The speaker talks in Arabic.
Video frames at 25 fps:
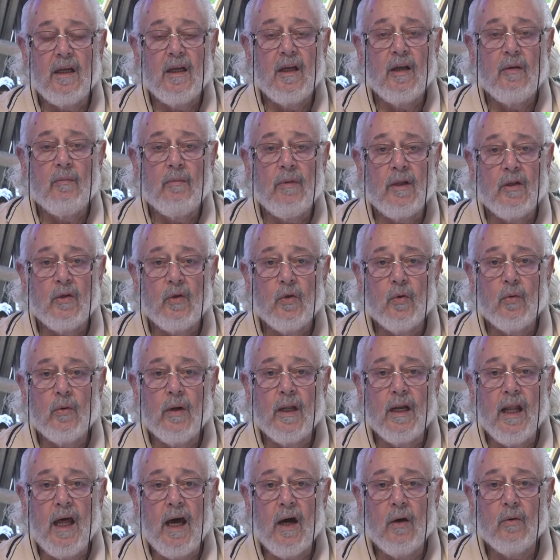من
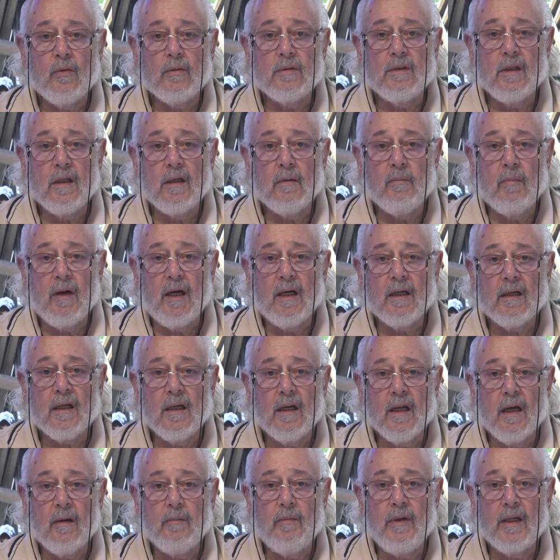دول حوض البحر
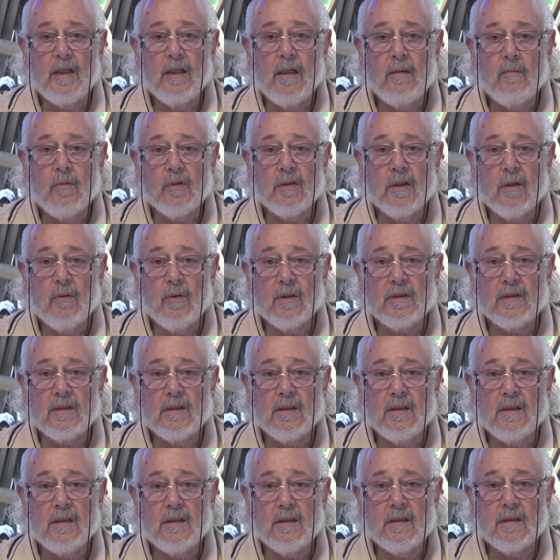الأبيض
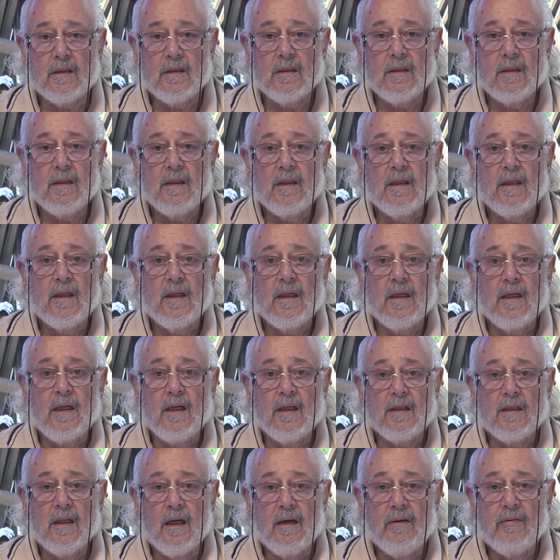المتوسط
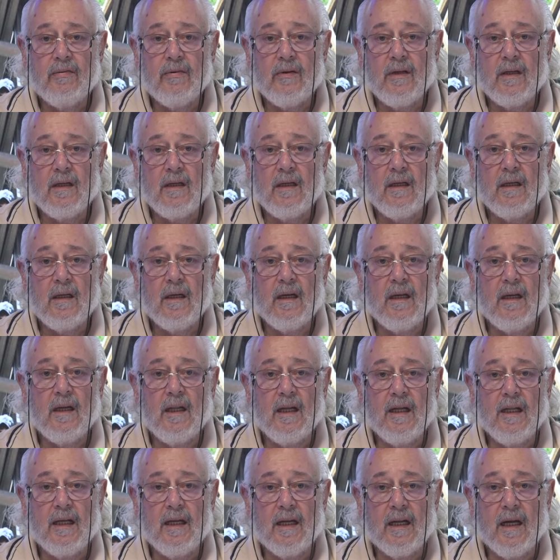إضافة
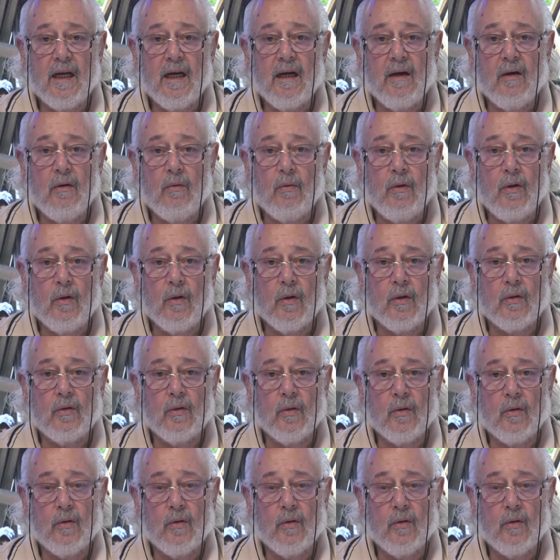للعراق والأردن